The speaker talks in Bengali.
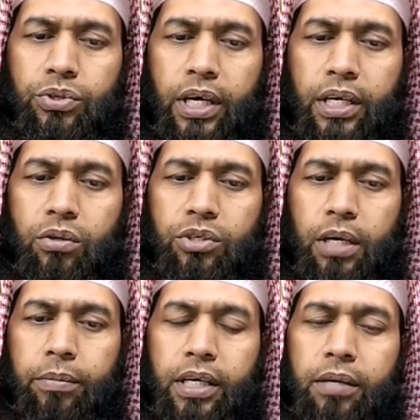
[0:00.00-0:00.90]
সানি ও
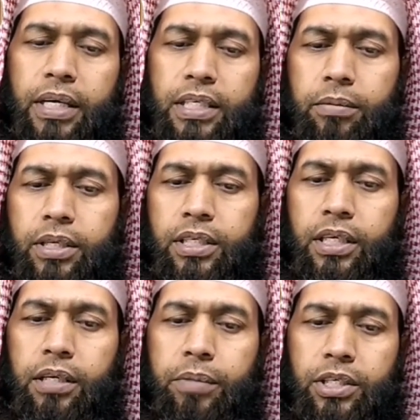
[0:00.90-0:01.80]
সাবানের মাঝামাঝি
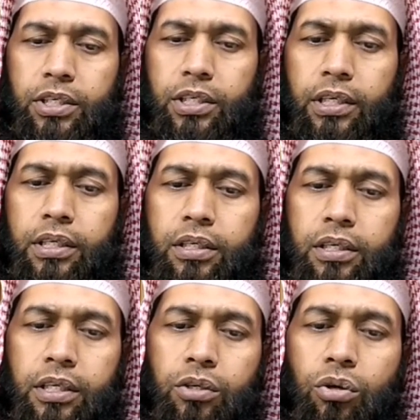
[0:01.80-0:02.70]
এই মাসটি
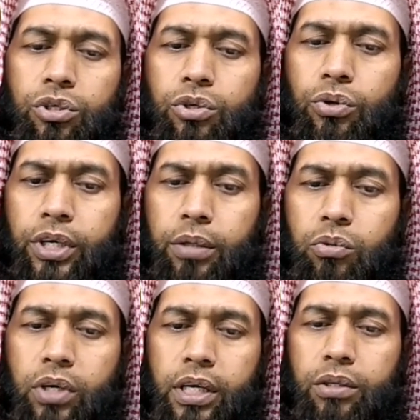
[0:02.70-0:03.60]
এটা হলো সহি
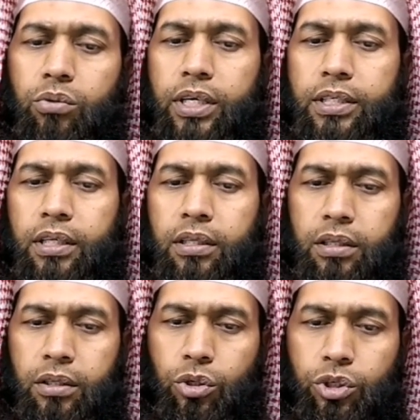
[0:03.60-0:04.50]
বুখারি দুই হাজার
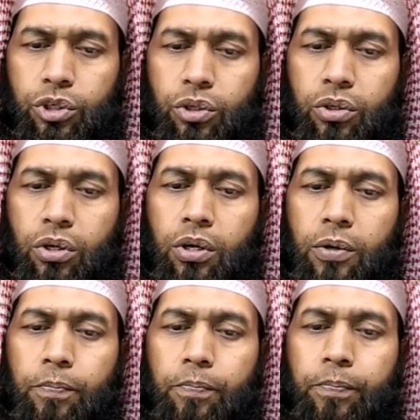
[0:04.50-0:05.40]
নয়শত
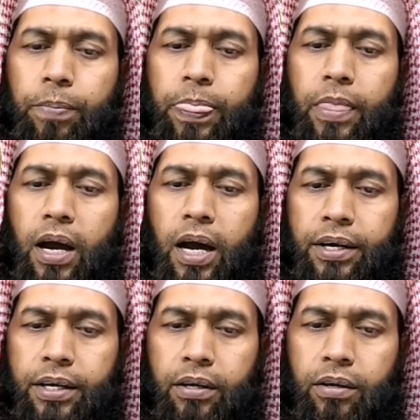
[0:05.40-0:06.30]

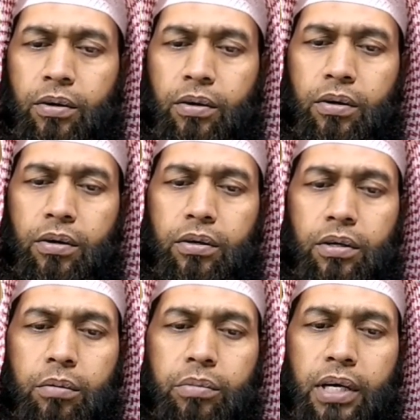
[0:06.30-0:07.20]
আটান্ন
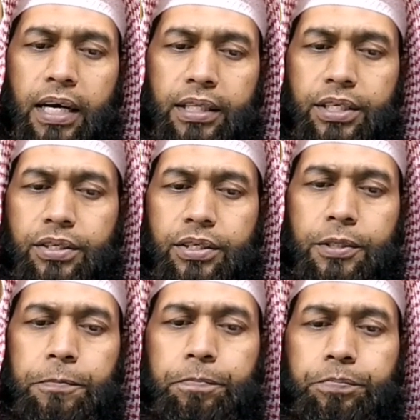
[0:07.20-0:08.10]
নম্বর হাদিস
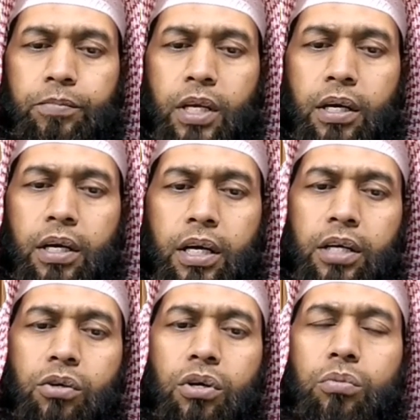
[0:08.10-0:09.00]

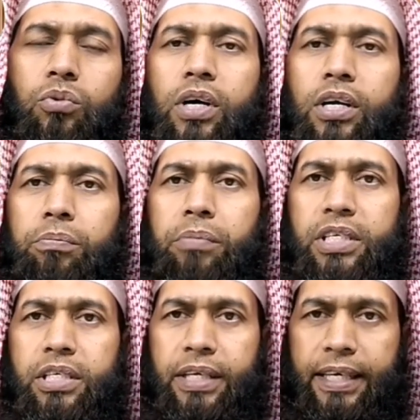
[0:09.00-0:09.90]
এটা হলো মুহারম
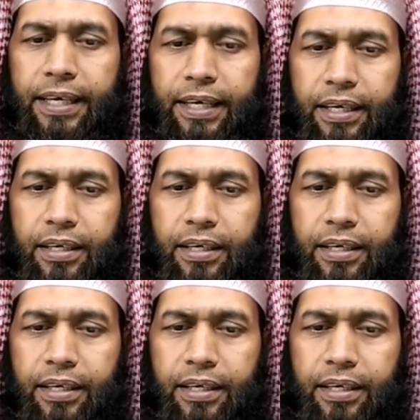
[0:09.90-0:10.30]
মাস কি